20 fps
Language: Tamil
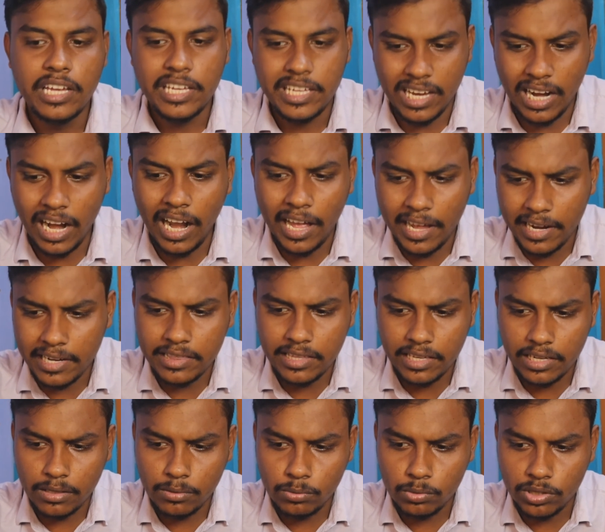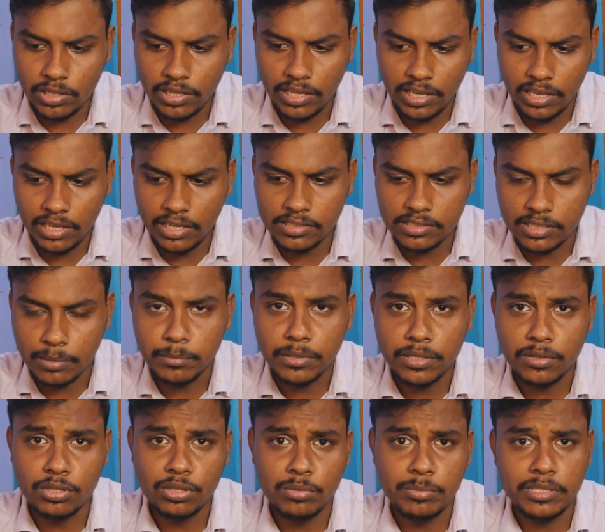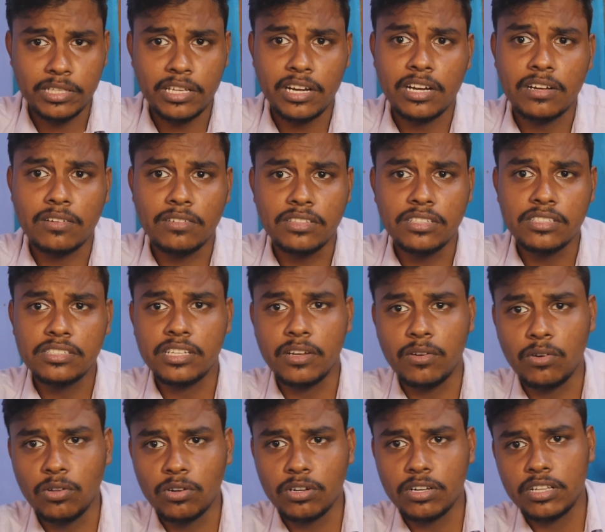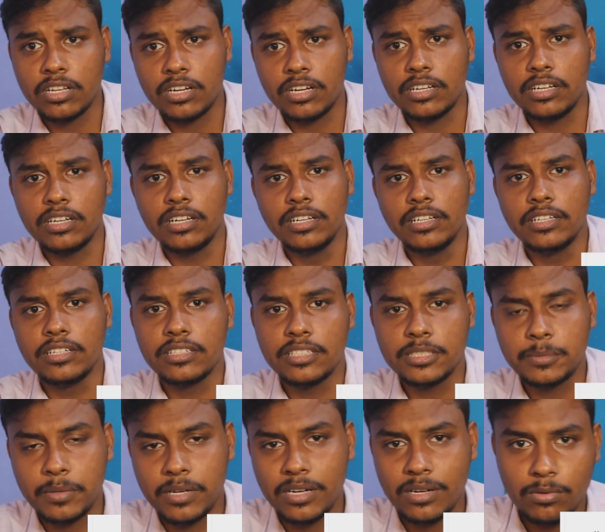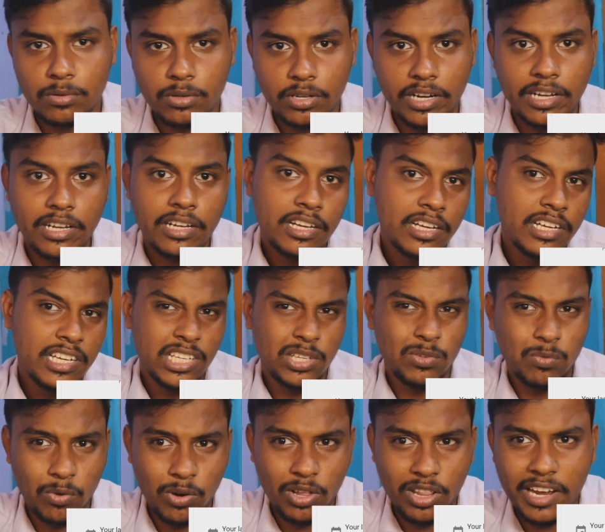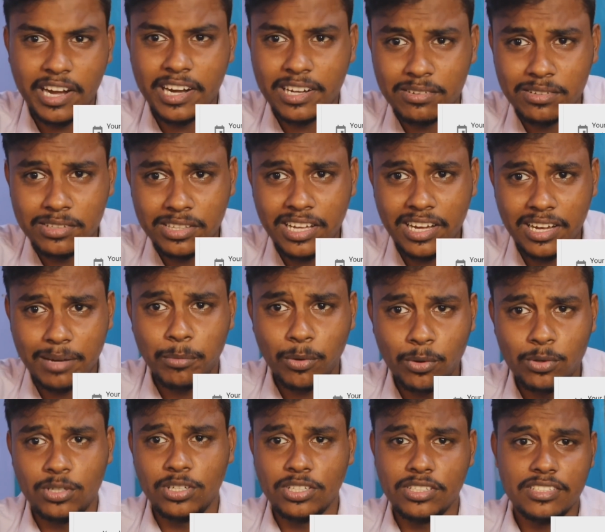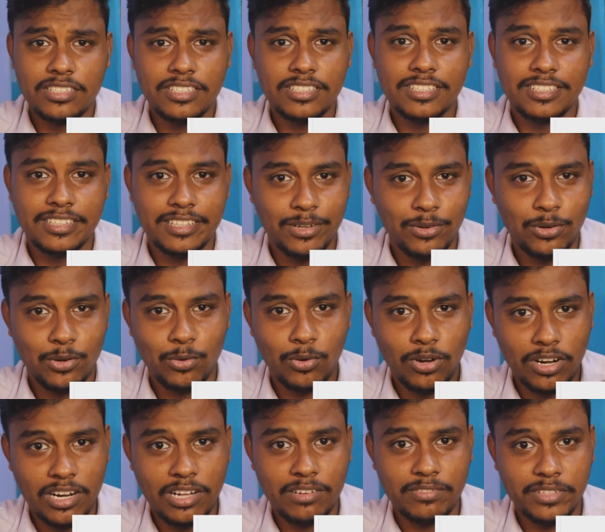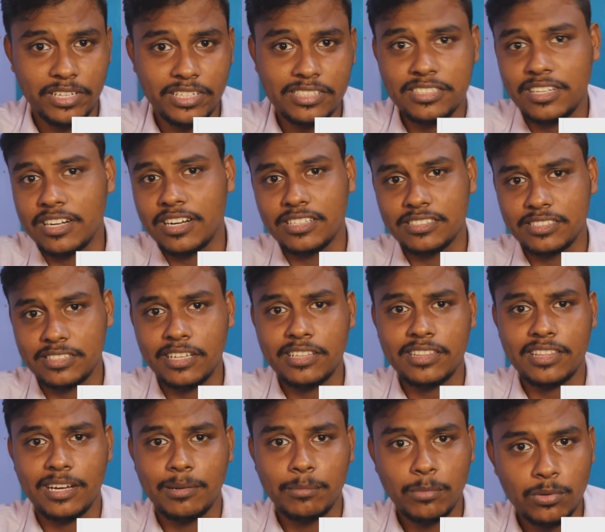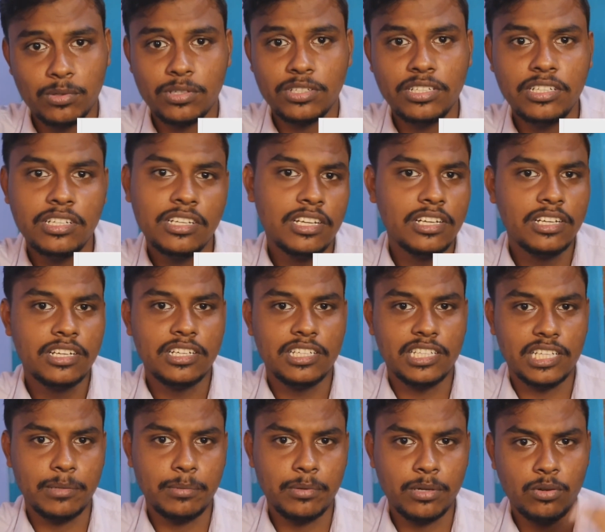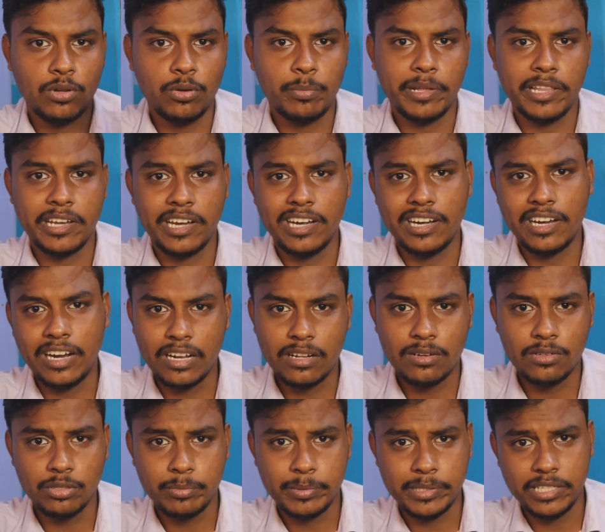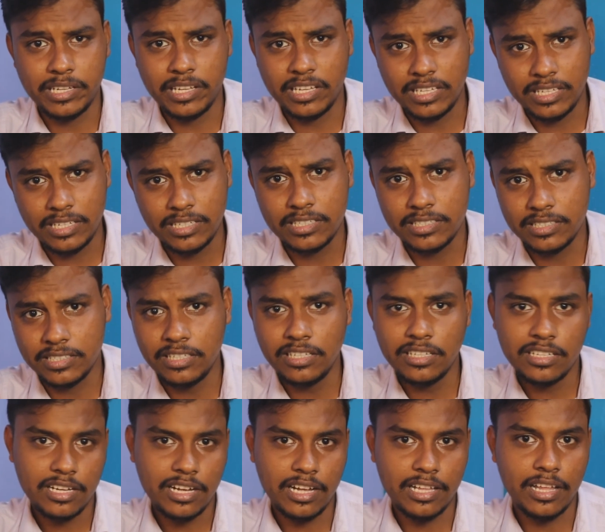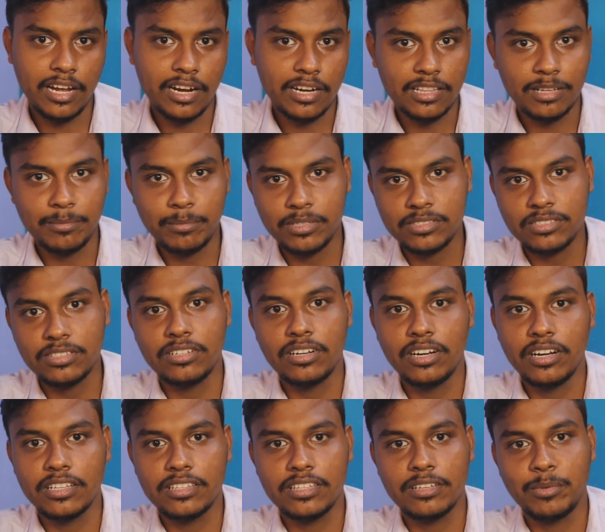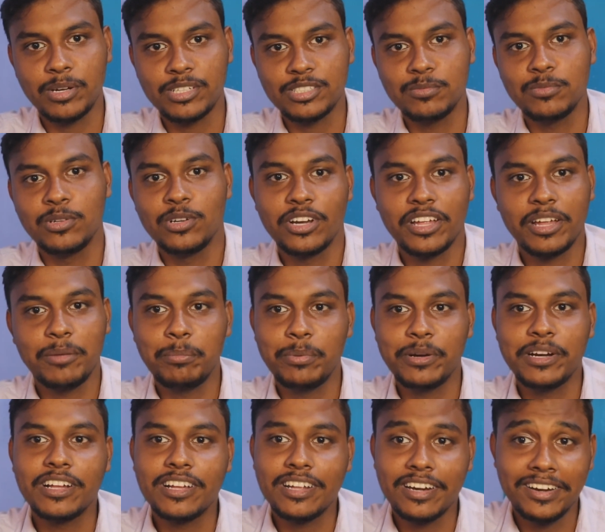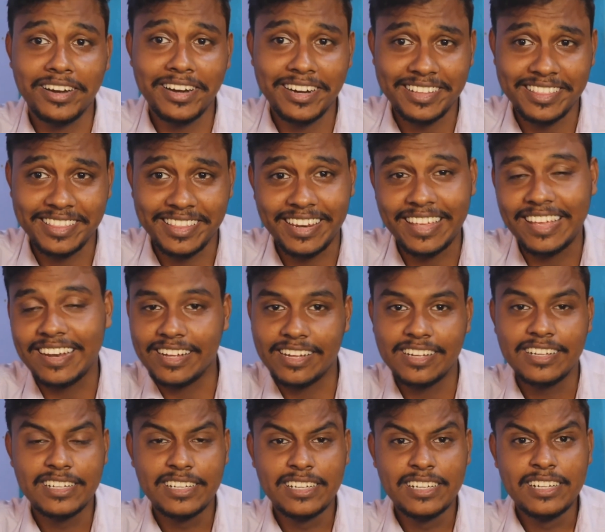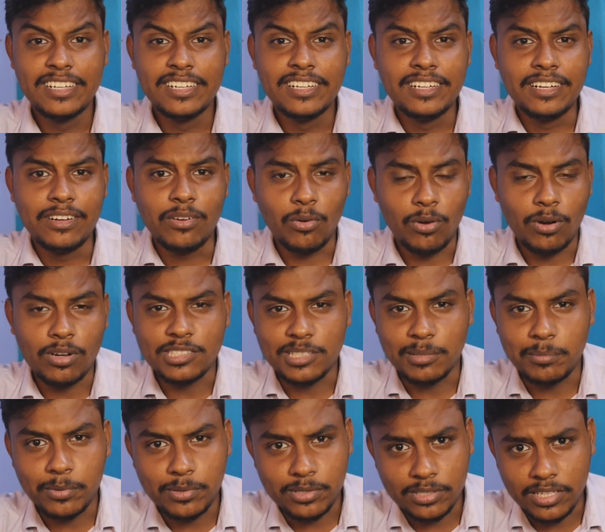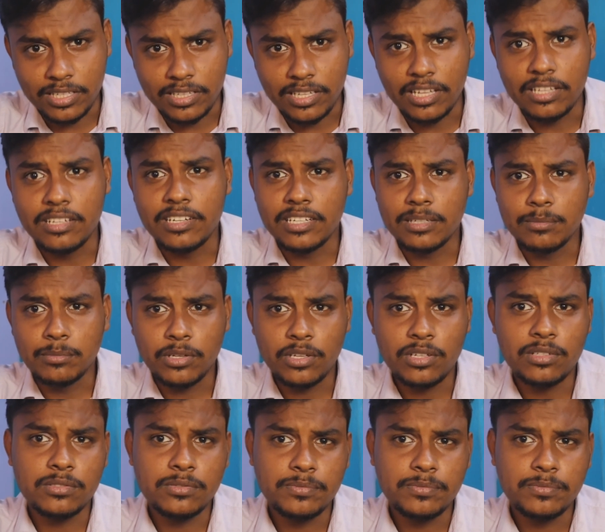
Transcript: ஏழாயிரத்தி எட்நூற்றி சம்திங் வந்து பார்த்தீங்கன்னா எனக்கு வந்துச்சு எவ்வளோங்கிறத நான் டிஸ்பிளேயில் கொடுக்குறேன் இவ்வளோ தான் எனக்கு வந்து அமௌண்ட்டு இந்த ஒரு ஒன் அண்ட் ஆஃப் இயர்ஸில் நான் சேர்த்த அமௌண்ட்டு இதுக்கப்புறம் ஒரு பதினேழு டாலர் வந்து பார்த்திங்கன்னா இருக்குது அது அடுத்த மாதம் அடுத்த மாதமோ எப்போ எடுக்கிறேன்னு எனக்கு தெரியல உங்களோட சப்போர்ட் இருந்தால் தான் அதை எடுக்க முடியும்